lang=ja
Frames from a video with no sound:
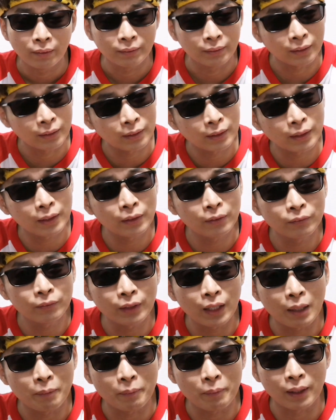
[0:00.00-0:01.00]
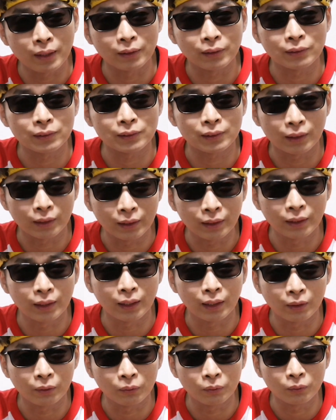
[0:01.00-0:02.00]
7年ぐらい前ですかね、
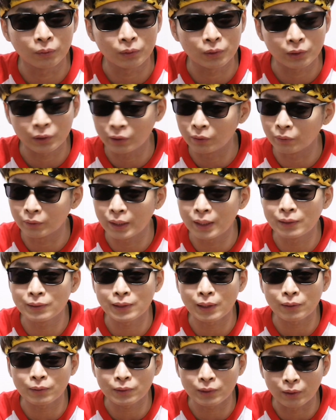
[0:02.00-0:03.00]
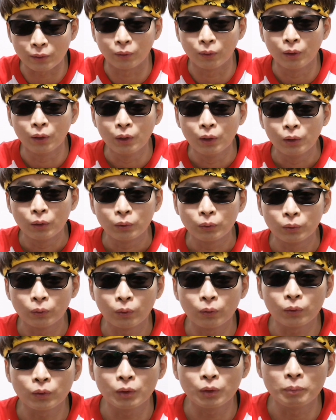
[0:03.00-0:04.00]
あの、それの原作者の
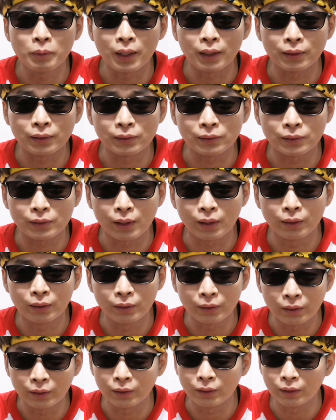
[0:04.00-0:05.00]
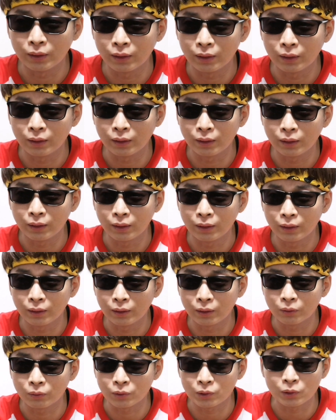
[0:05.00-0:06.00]
フロックマンさんに、
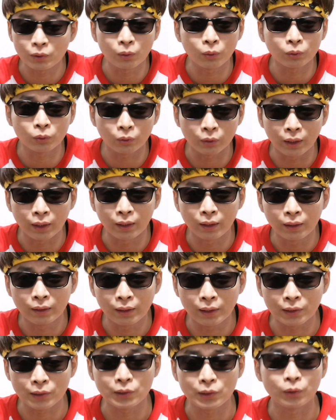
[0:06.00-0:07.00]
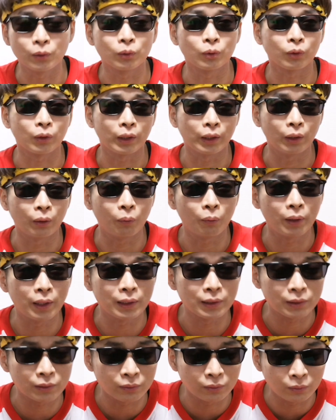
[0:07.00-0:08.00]
えっ、ー、と、仕事で、ラジオとかでお
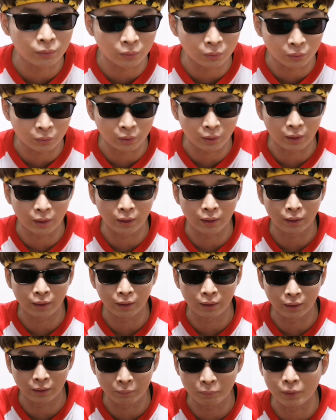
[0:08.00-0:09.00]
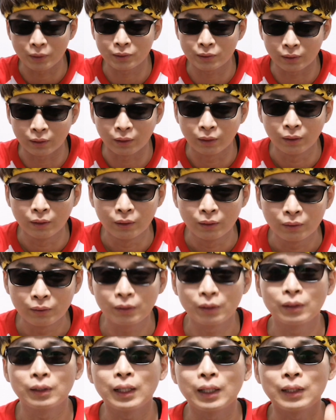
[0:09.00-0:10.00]
会いすることがありまして、
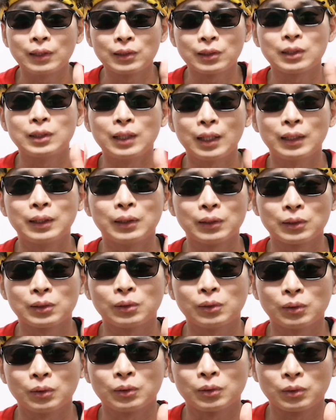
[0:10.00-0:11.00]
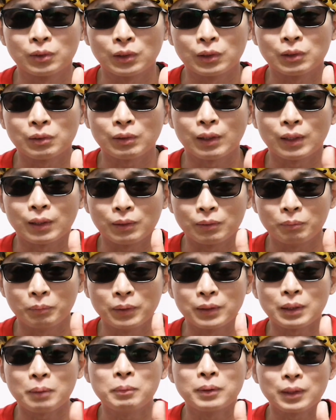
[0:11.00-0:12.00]
で、大好きなんですよ、実は
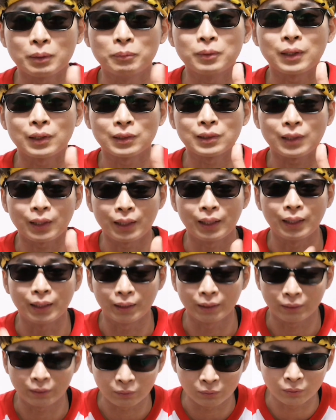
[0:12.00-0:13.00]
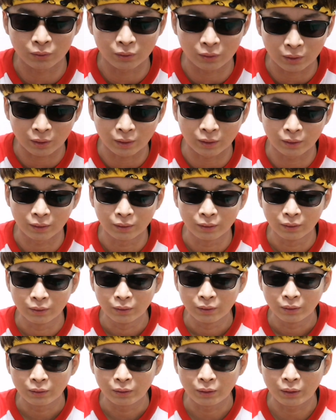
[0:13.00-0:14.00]
めちゃめちゃ昔からって言ってたら、
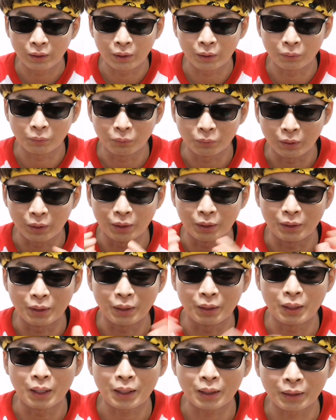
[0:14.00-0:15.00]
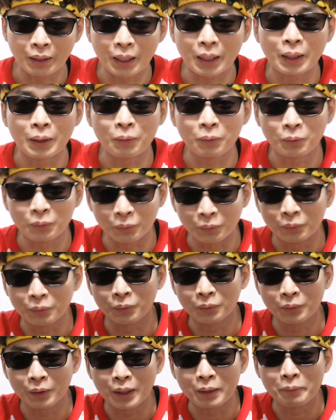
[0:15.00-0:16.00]
あのな仲良
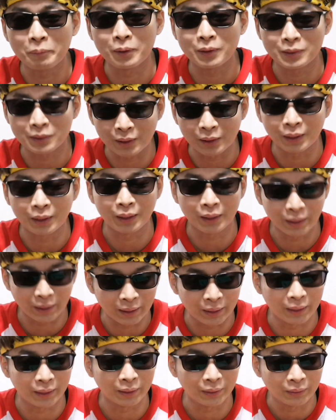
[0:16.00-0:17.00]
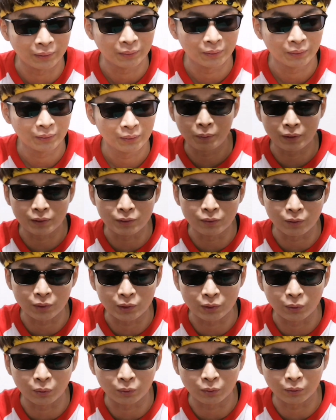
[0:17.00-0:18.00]
くなりまして、はい。別の
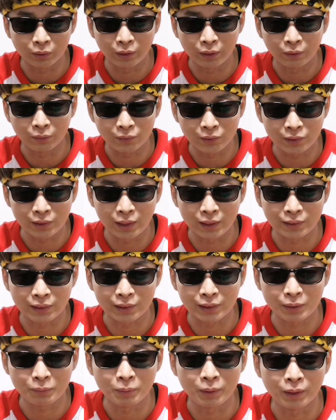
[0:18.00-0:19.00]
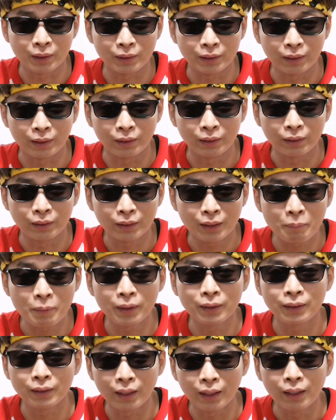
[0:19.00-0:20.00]
お仕事でお付き合いさせてもらったり、た
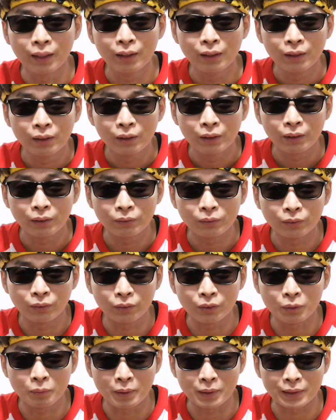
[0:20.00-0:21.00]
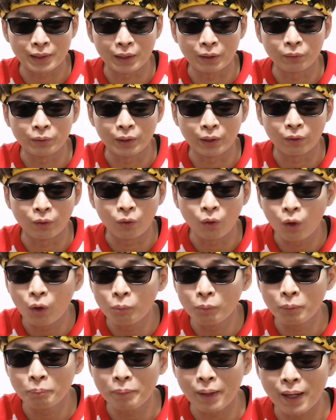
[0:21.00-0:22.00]
まにね、黒熊さんの家の
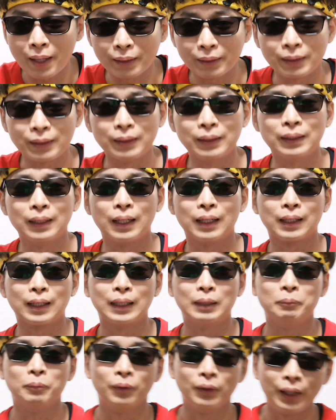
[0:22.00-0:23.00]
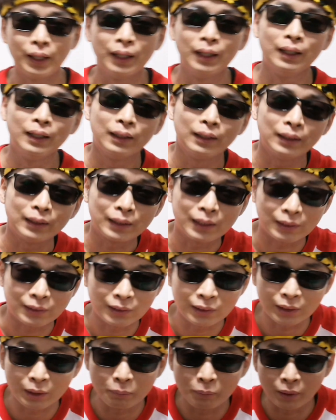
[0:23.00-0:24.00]
ホームパーティーなんかにもね、行か
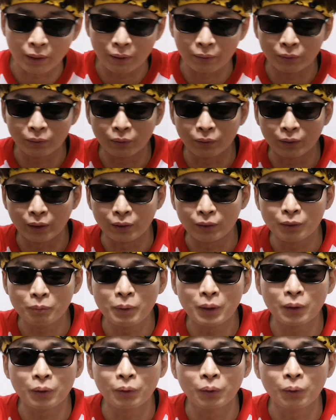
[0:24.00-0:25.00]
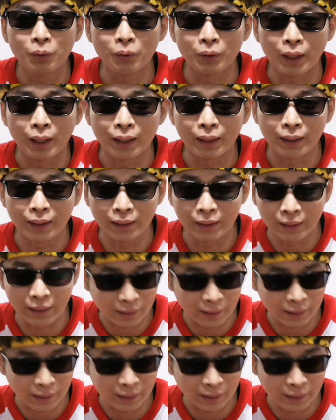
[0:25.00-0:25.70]
せてもらうような夢のような、えー、